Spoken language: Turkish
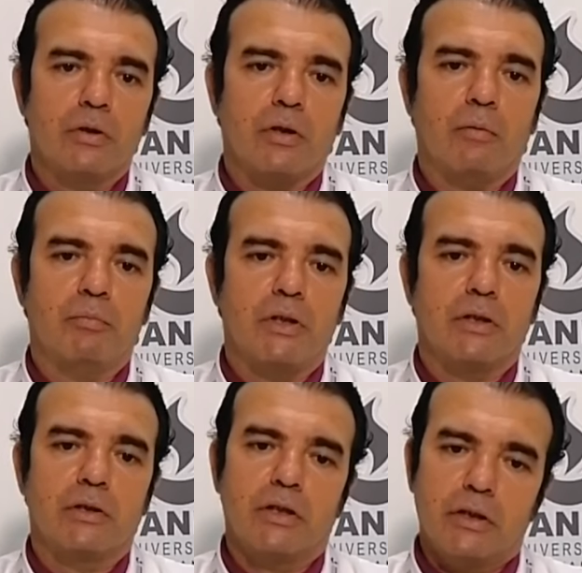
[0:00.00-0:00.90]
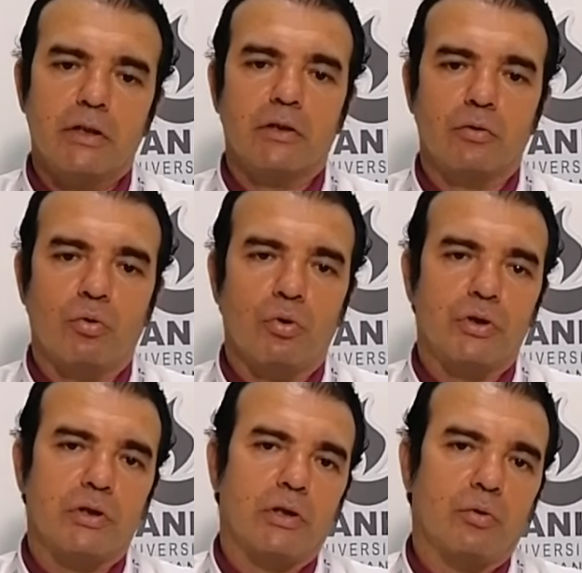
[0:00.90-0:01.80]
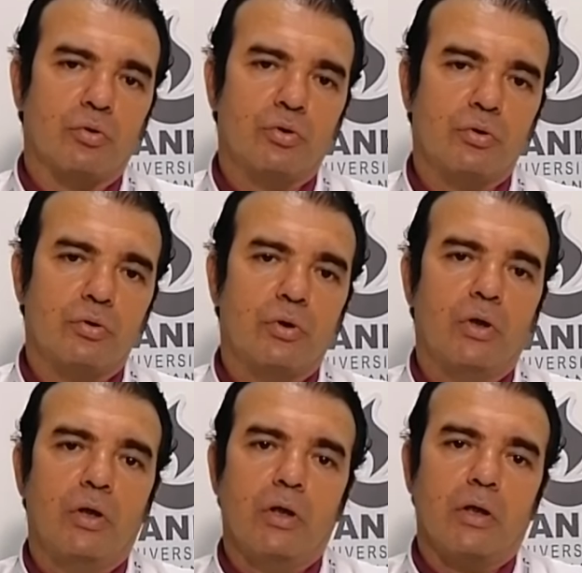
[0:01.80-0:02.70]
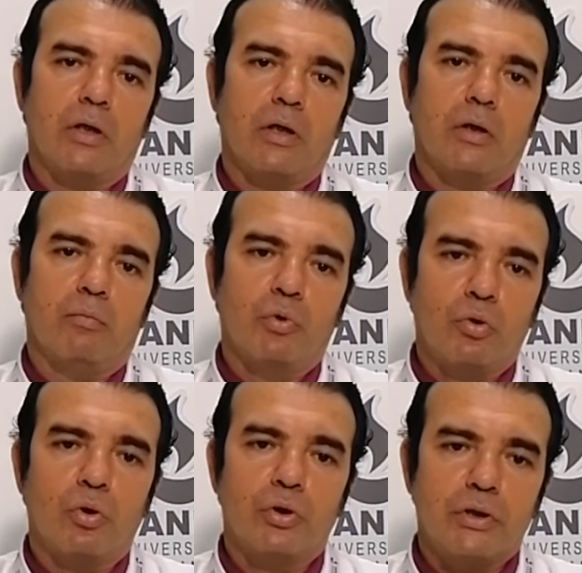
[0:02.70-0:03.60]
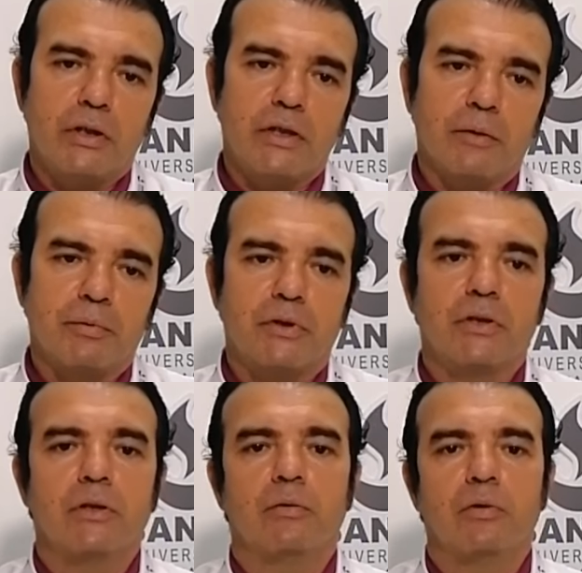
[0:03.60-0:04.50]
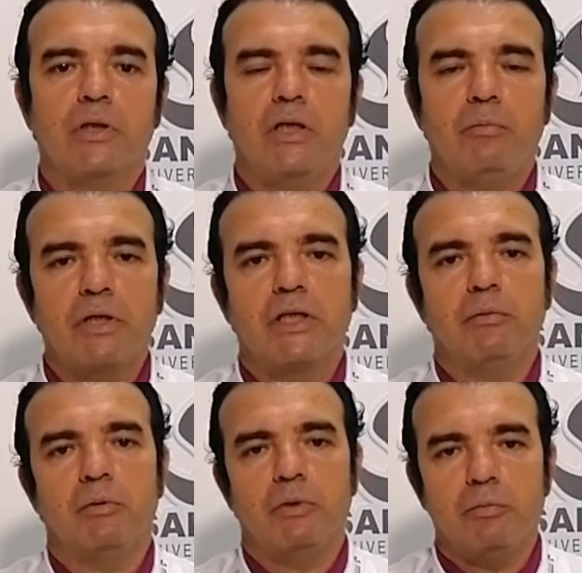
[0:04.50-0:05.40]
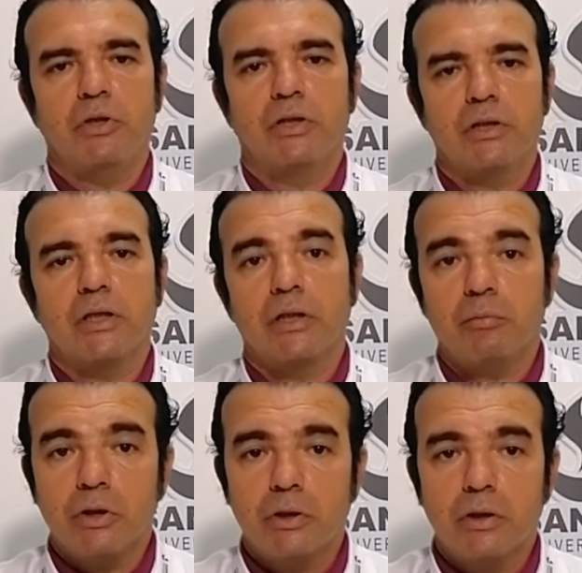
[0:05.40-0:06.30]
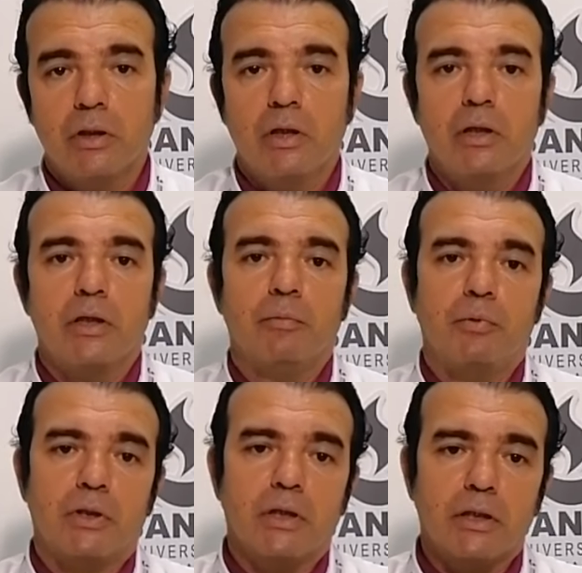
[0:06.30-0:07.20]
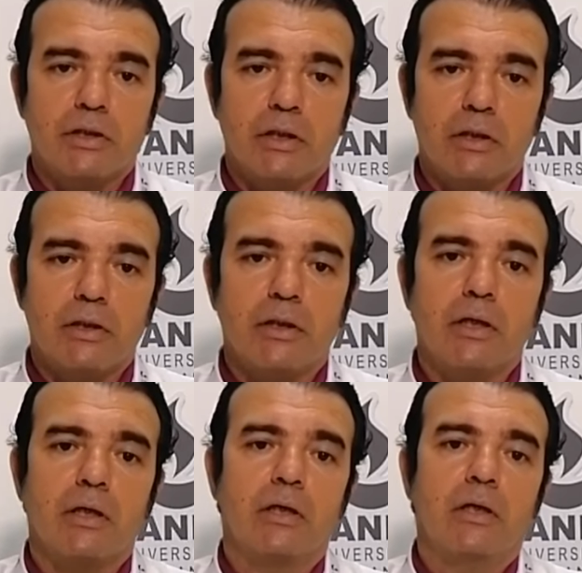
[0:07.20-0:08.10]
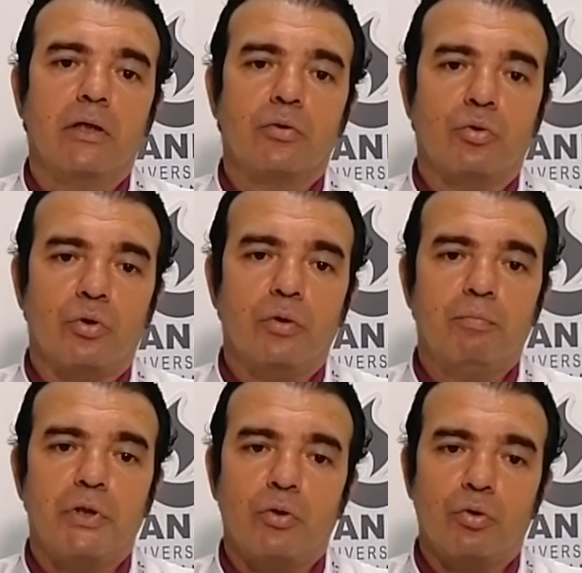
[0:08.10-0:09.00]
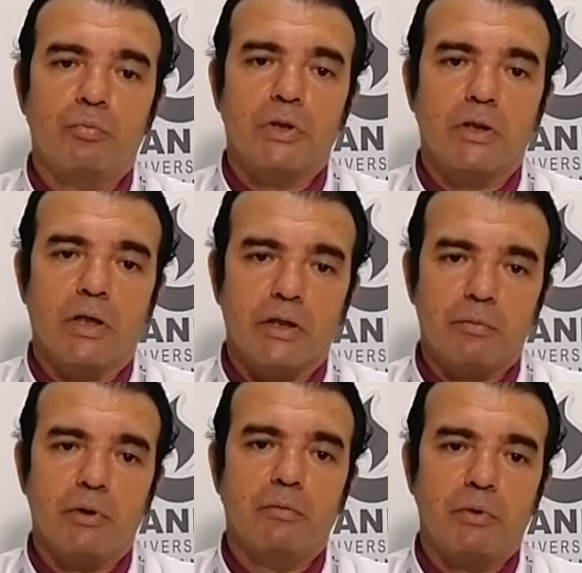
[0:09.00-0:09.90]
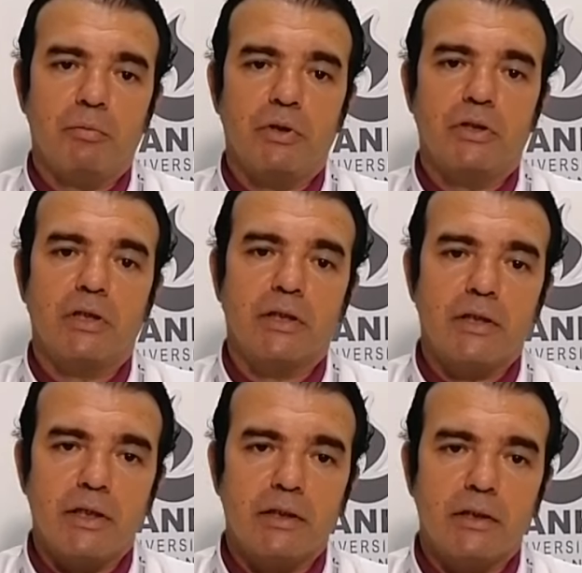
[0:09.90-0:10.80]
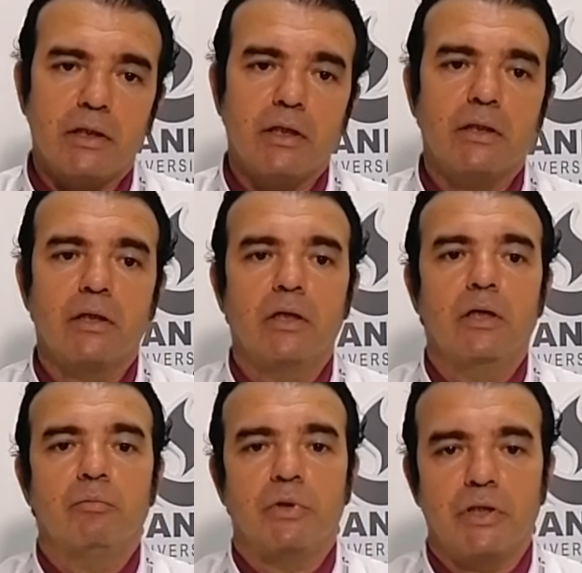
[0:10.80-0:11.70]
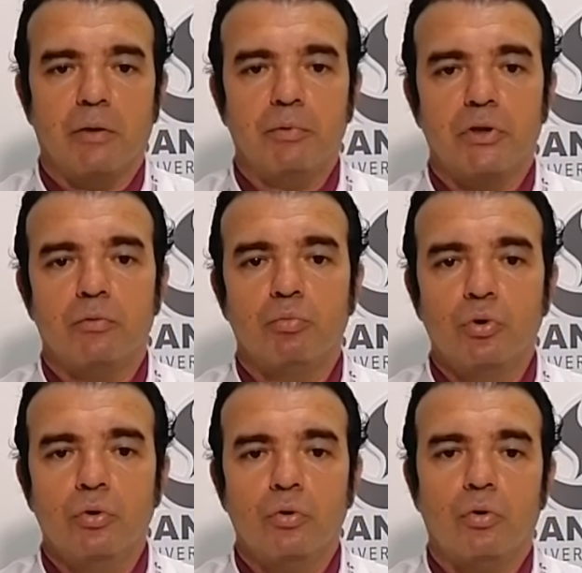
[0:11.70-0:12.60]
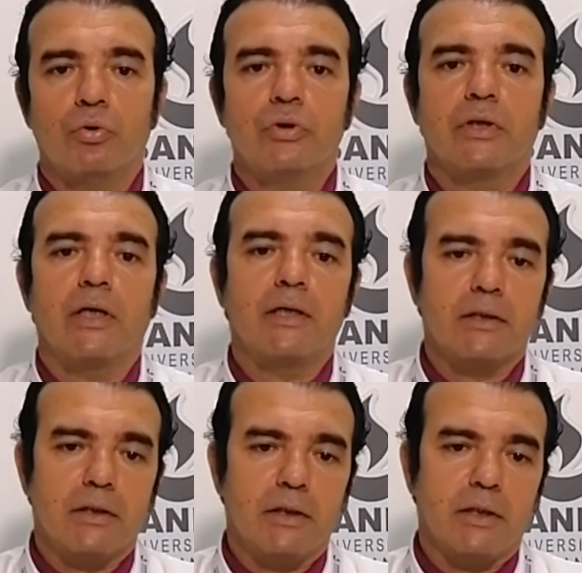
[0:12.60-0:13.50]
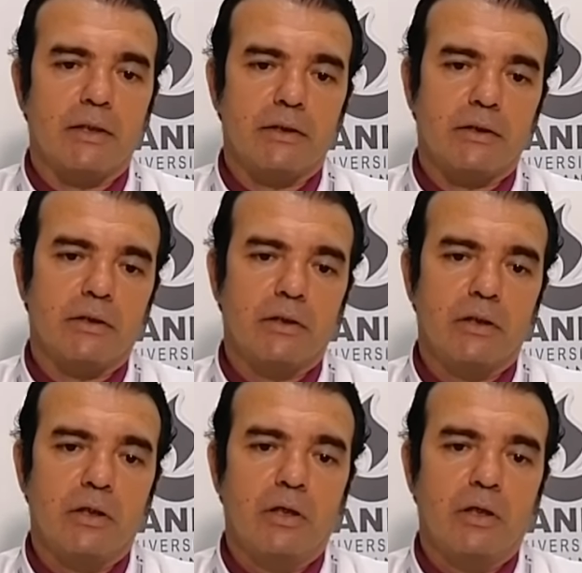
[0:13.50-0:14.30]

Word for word: Tam bir kıkırdak da kolajinden oluşur. E, bu kolajen yapısı ilmik gibi birbiri içine girmiş, iplikler şeklinde görülüp bir örümcek ağı gibi birbiri içine kenetlenen bir yapıdır. Bu onun dayanıklılığını artırır.